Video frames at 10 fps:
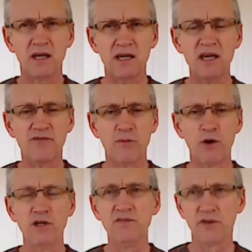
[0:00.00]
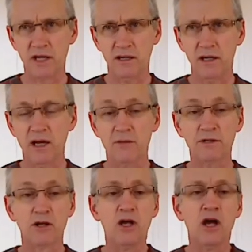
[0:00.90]
Qui va me livrer Parce
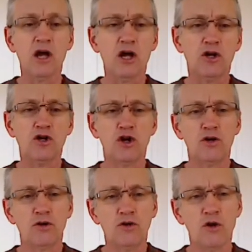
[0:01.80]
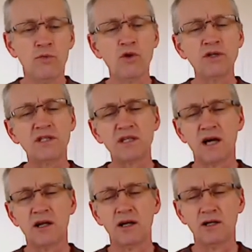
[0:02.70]
que le, mot ici dans
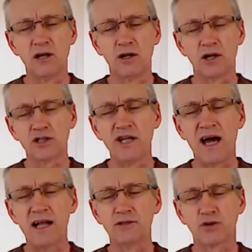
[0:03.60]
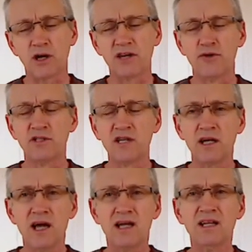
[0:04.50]
l'original, je crois qu'il veut dire
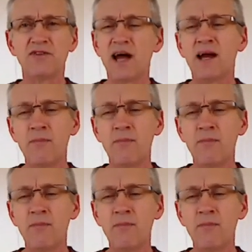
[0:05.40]
livrer à la